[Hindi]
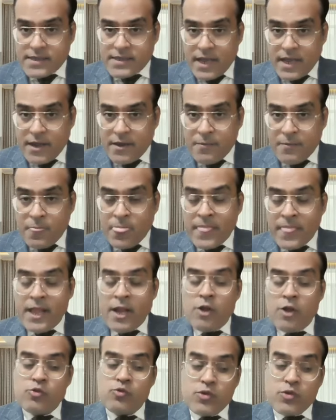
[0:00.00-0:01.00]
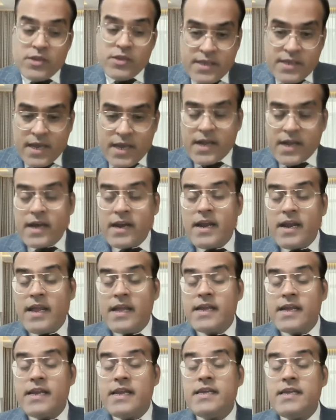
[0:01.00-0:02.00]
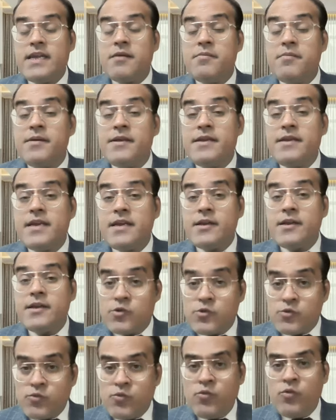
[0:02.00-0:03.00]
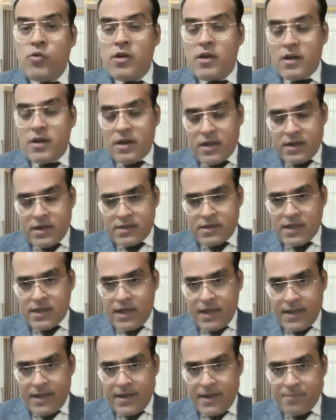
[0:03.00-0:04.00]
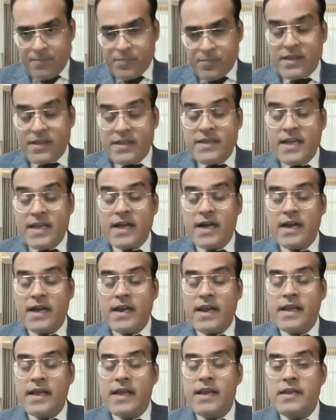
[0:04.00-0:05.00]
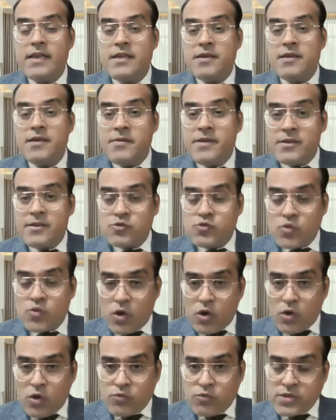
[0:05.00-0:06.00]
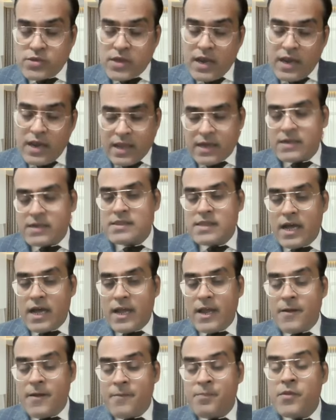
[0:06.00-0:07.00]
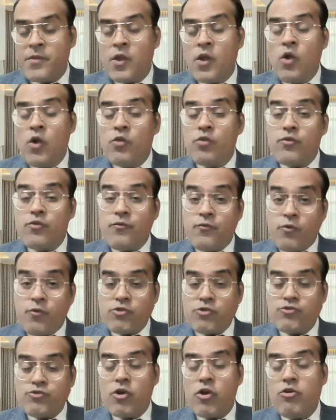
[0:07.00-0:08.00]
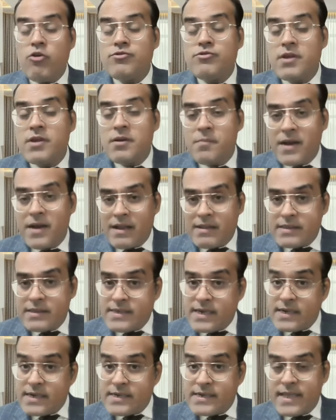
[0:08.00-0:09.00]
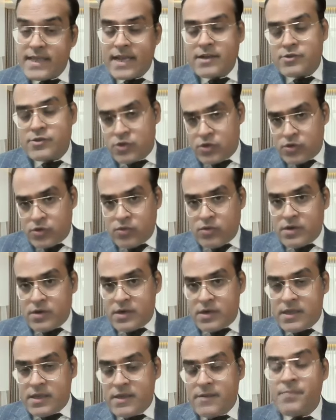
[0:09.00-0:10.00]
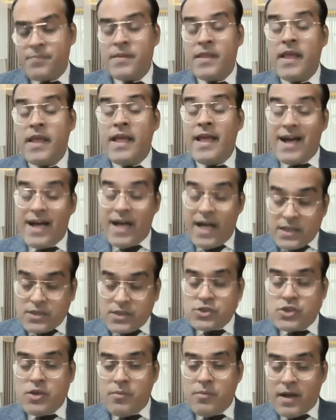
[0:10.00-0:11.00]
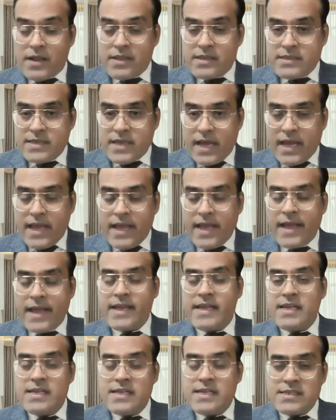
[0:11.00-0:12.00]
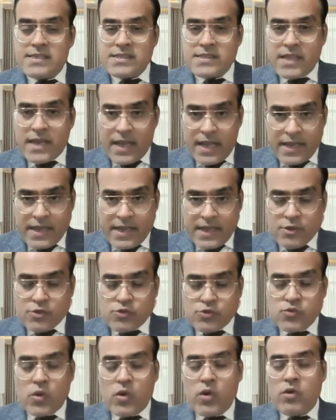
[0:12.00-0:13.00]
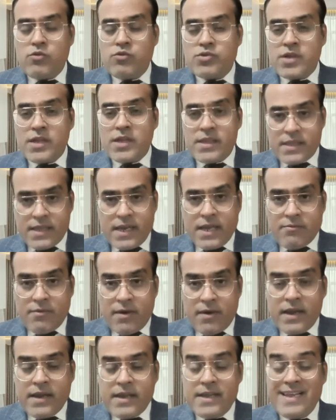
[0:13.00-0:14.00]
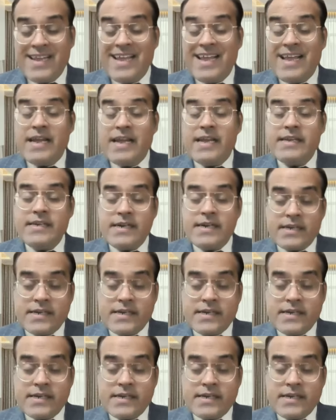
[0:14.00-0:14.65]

जाए तो ये करने के लिए भी टूल लगता है ये करने के लिए भी सॉल्यूशन लगता है तो वो सॉल्यूशन बनाती है टैक्स सिक्योरिटी अच्छी बात यह है कि इस तरह के सॉल्यूशन देने वाली ये